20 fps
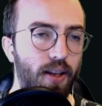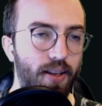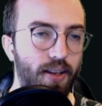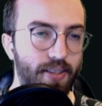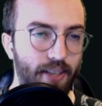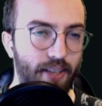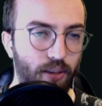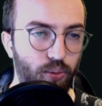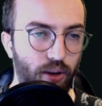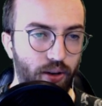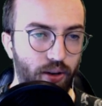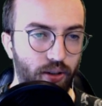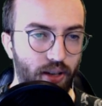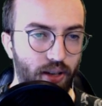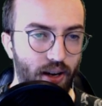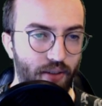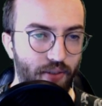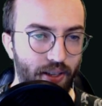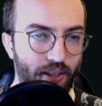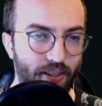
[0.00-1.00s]
Santuario
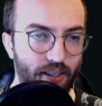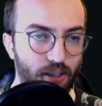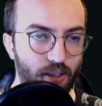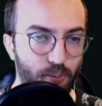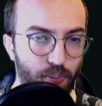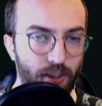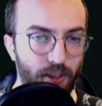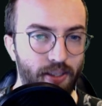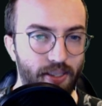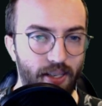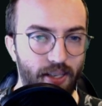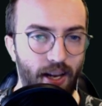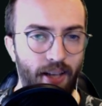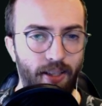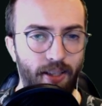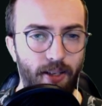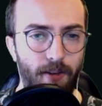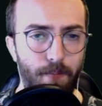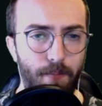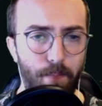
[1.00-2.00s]
delle vette
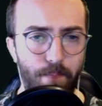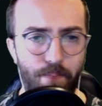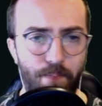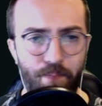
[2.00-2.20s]
spezzate